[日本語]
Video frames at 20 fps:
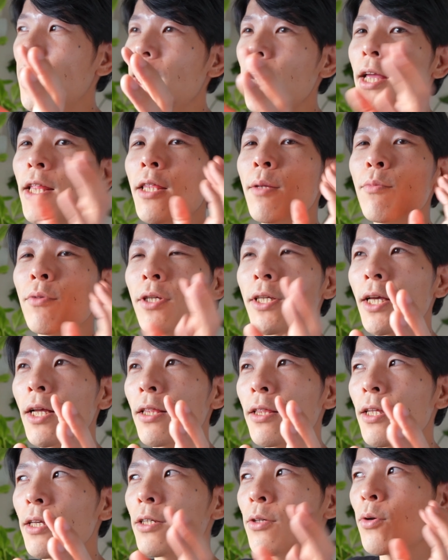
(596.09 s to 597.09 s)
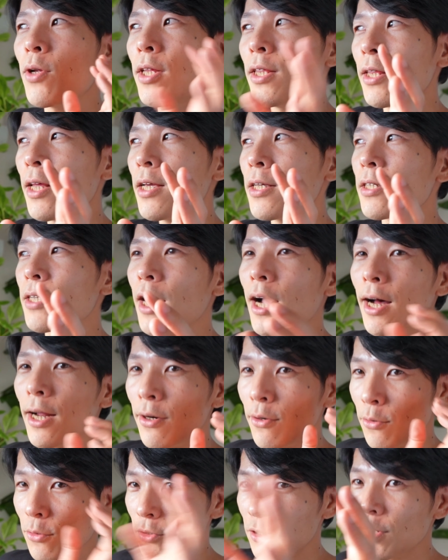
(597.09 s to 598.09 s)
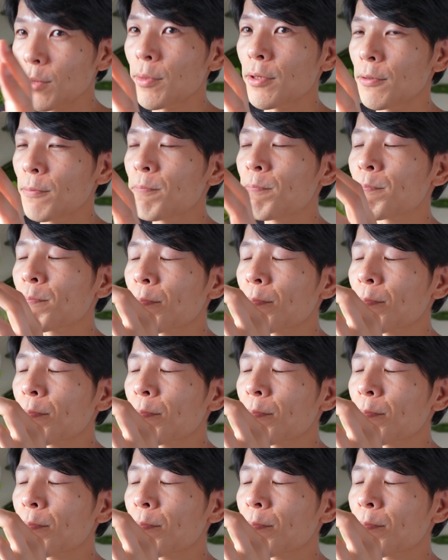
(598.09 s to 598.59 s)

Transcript: あえて向き合って、それに対して反論してみる。